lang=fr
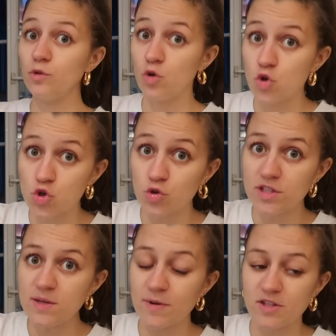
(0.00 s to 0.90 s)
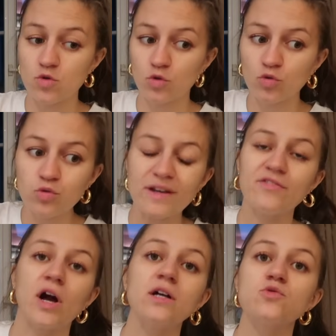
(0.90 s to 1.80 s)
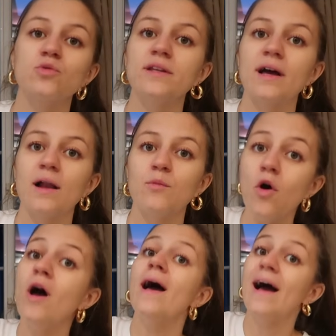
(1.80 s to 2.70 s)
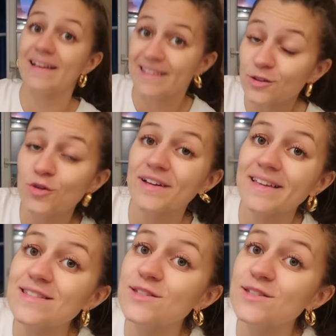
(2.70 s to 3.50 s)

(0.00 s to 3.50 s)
le jeudi parce que tous les fringues sont littéralement à 95